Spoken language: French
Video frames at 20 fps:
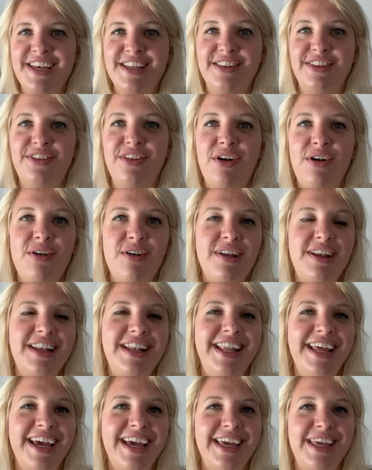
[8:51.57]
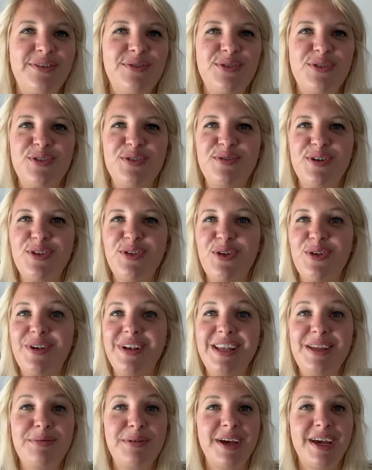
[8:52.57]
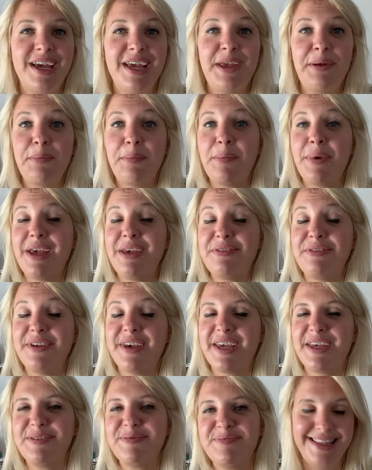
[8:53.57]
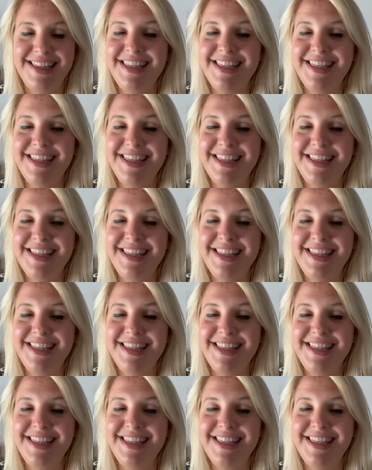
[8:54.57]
dans les rayons de votre librairie préférée.